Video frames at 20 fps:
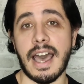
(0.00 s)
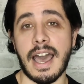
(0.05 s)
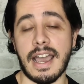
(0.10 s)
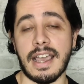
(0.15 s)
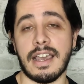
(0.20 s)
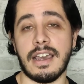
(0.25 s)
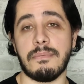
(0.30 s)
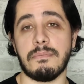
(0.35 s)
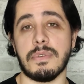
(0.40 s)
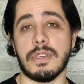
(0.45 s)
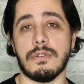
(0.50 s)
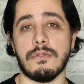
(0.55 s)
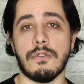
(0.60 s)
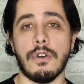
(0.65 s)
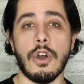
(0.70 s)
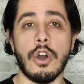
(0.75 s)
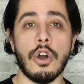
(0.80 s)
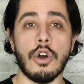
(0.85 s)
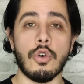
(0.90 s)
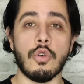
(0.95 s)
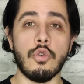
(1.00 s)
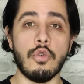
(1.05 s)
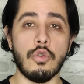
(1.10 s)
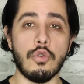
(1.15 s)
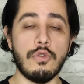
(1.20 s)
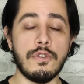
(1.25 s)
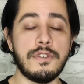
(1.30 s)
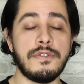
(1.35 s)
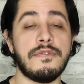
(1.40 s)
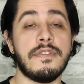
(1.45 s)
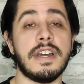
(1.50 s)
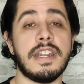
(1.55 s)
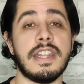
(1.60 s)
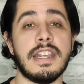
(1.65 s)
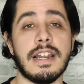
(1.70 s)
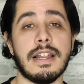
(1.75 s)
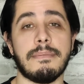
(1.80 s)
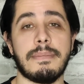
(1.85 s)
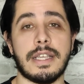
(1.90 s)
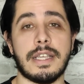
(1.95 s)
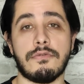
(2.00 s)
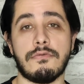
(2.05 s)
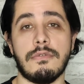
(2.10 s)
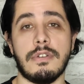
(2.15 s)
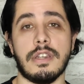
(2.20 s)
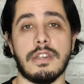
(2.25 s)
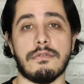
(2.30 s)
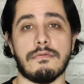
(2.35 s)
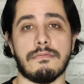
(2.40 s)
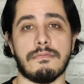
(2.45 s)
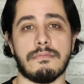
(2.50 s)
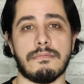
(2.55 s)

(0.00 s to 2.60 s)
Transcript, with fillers: a caminho, o Wood Vanilla masculino.